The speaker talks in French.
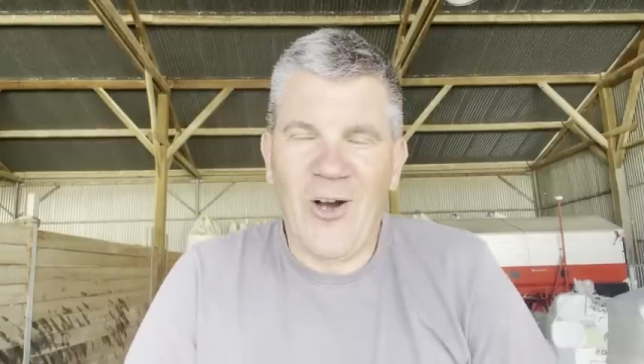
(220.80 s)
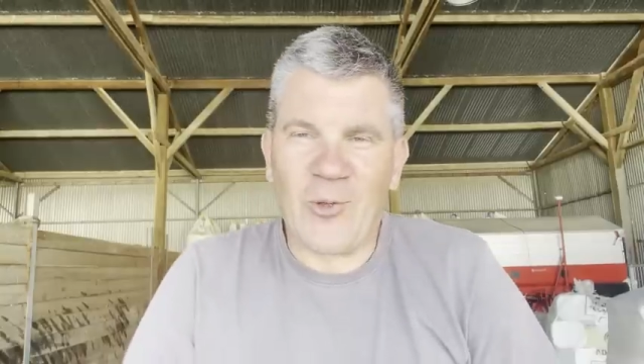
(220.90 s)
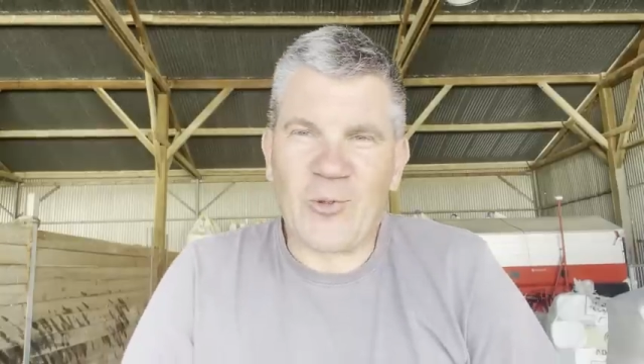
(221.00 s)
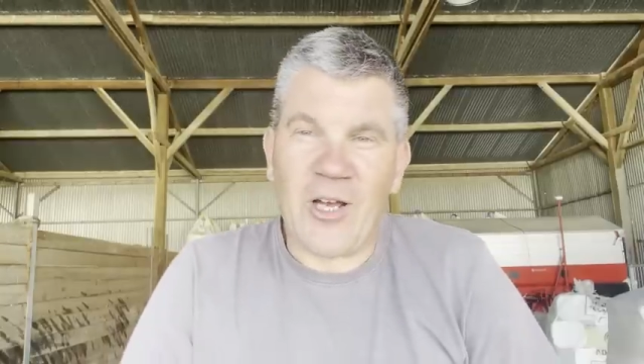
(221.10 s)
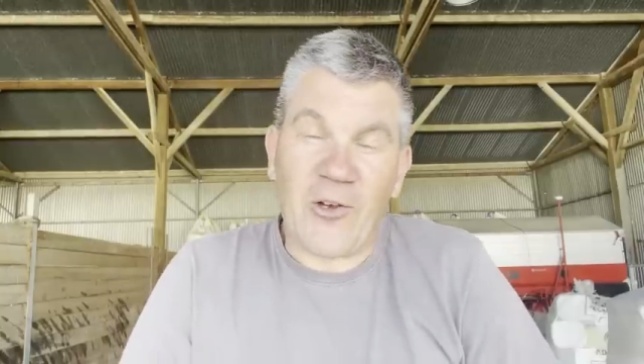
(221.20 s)

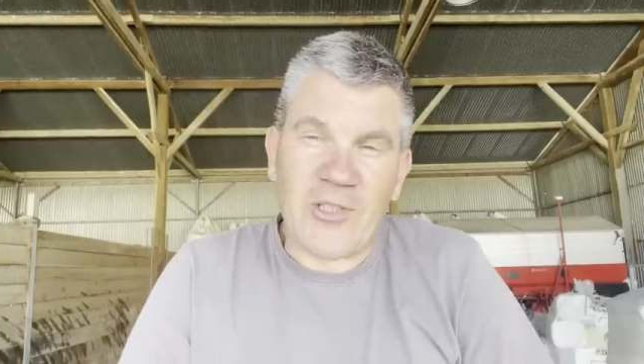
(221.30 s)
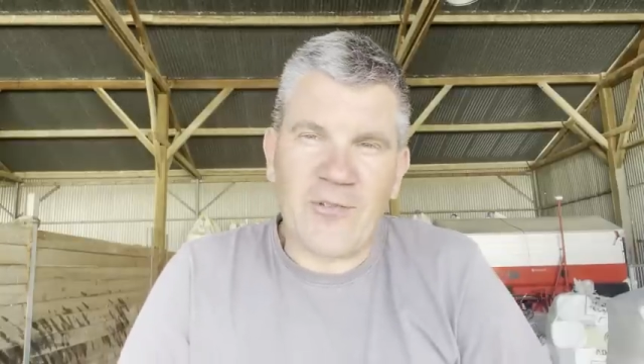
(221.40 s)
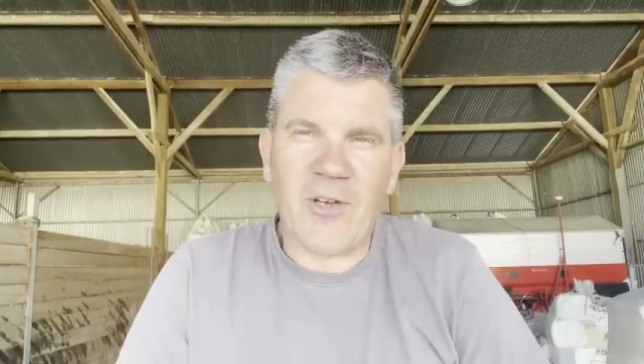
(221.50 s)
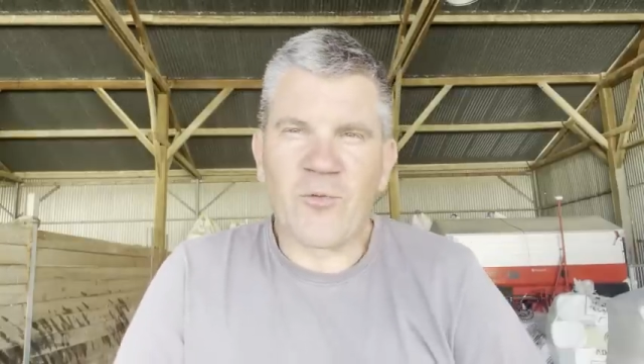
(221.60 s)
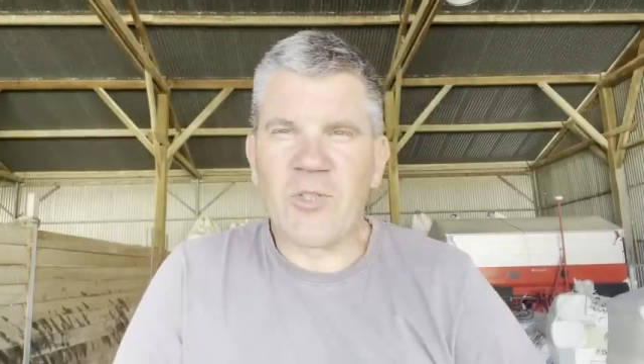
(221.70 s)
en tout cas, quand
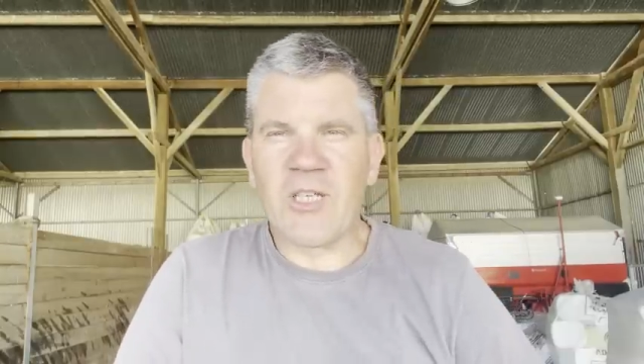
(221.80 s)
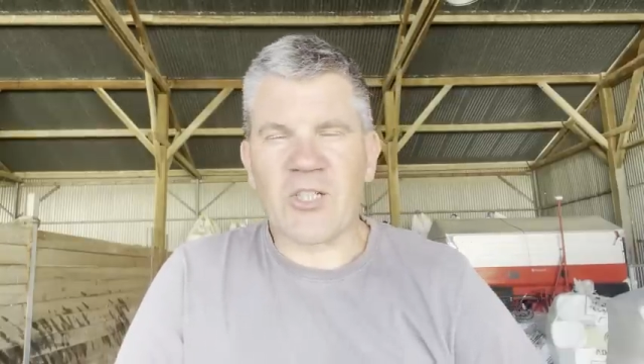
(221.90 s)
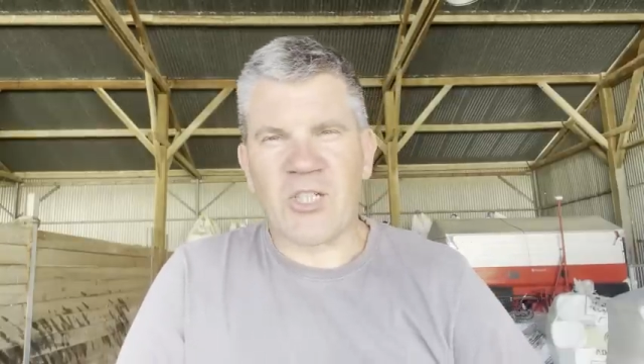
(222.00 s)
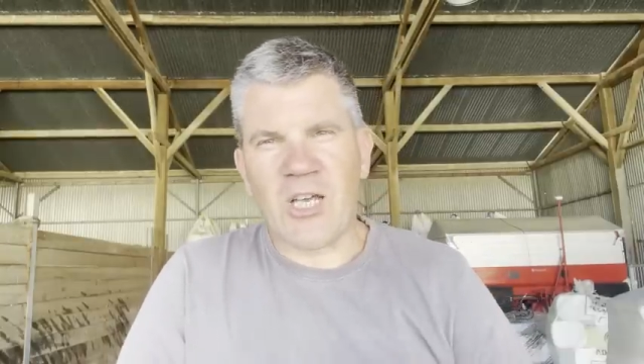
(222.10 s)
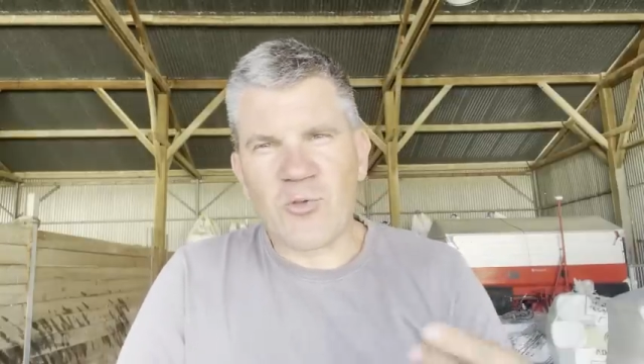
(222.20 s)
il vient vous dire
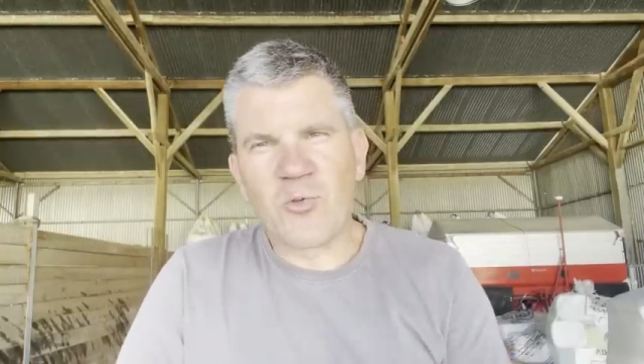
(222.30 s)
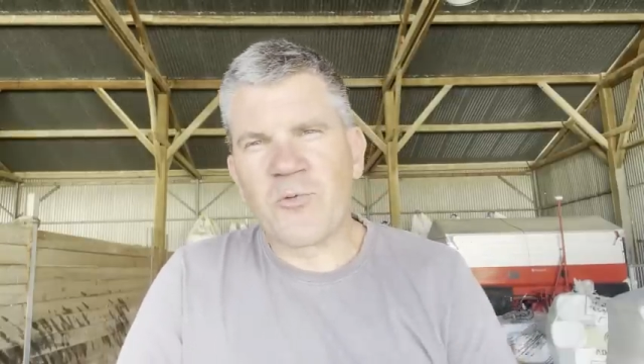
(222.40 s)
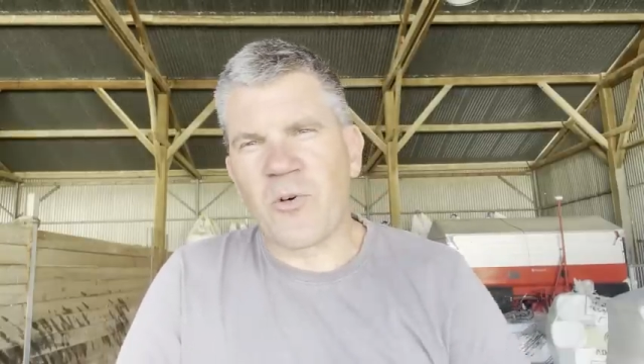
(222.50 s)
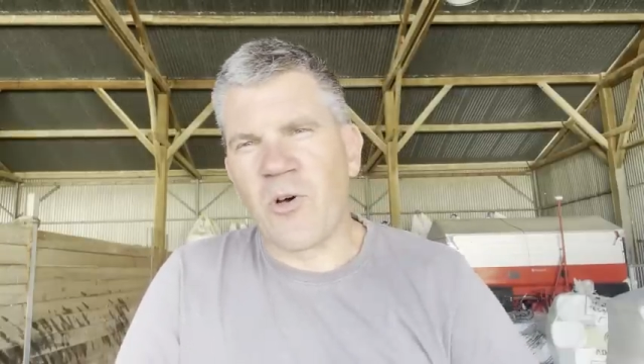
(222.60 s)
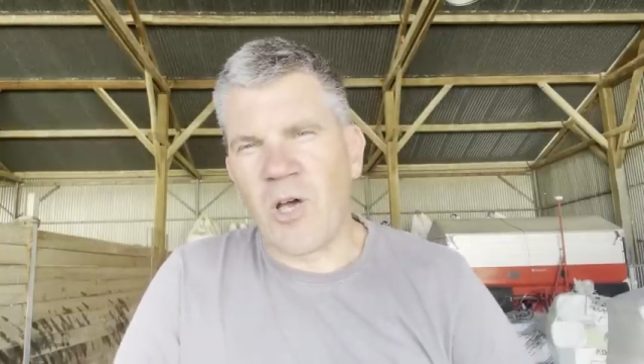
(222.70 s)
j'ai un
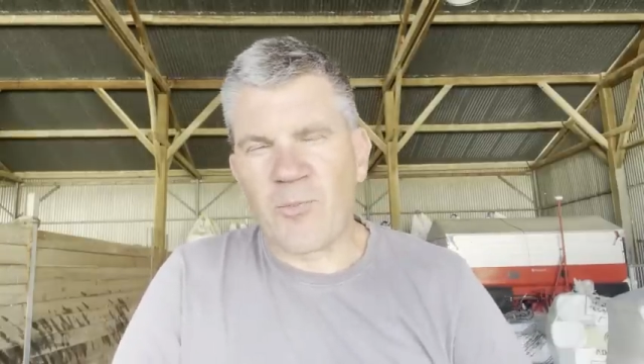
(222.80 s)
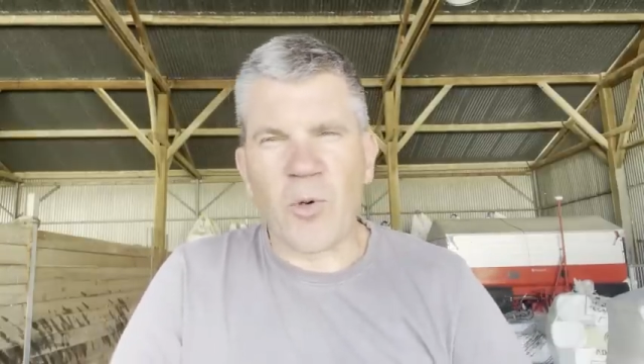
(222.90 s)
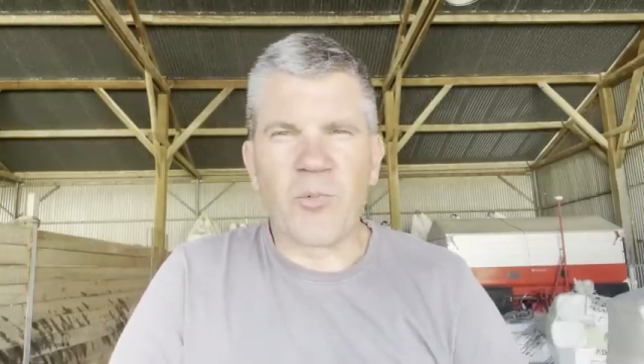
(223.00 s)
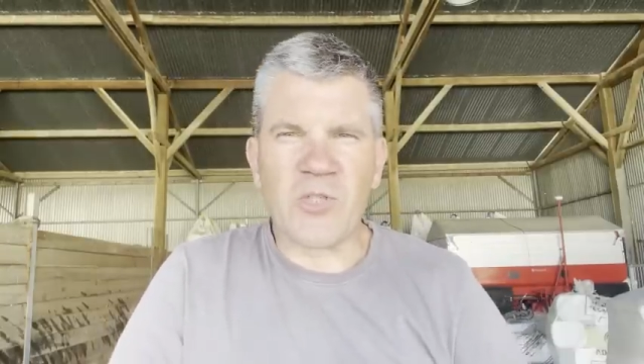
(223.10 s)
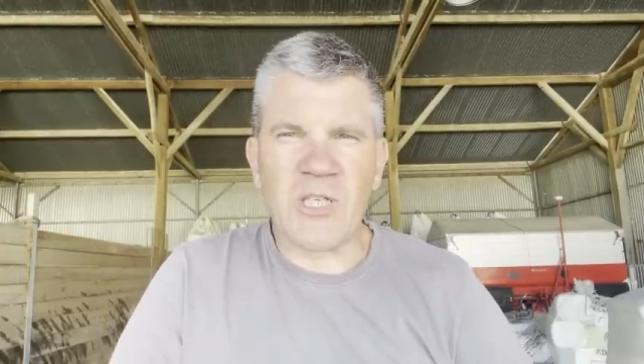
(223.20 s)
soufre euh, à te
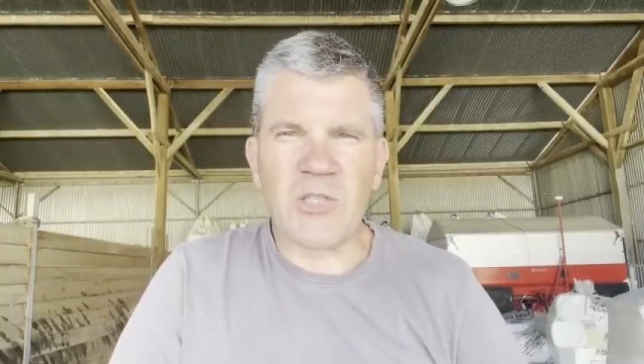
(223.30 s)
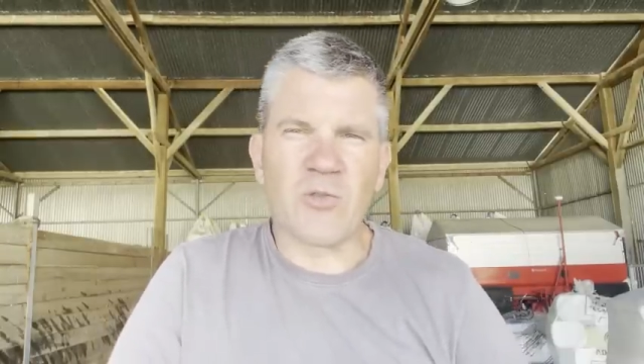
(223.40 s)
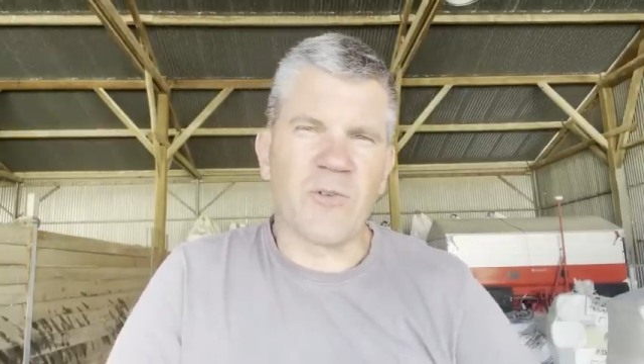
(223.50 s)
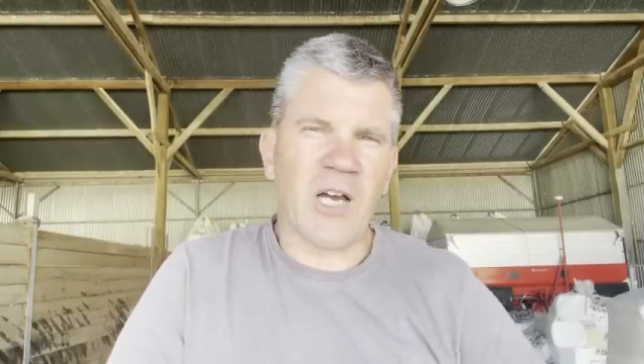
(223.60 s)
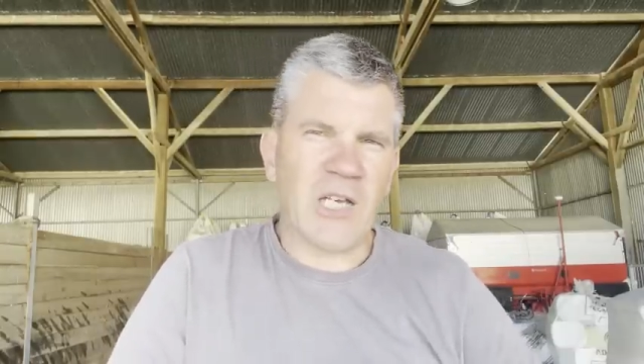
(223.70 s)
proposer et
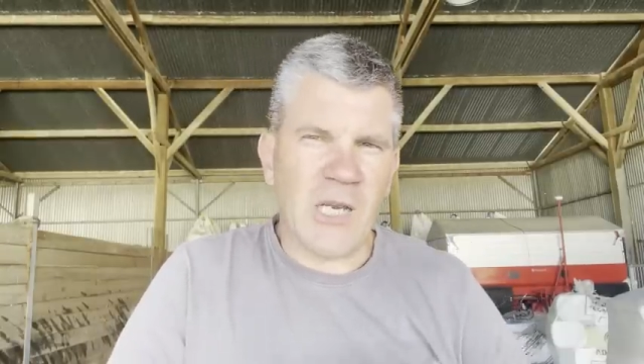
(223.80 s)
tu verras,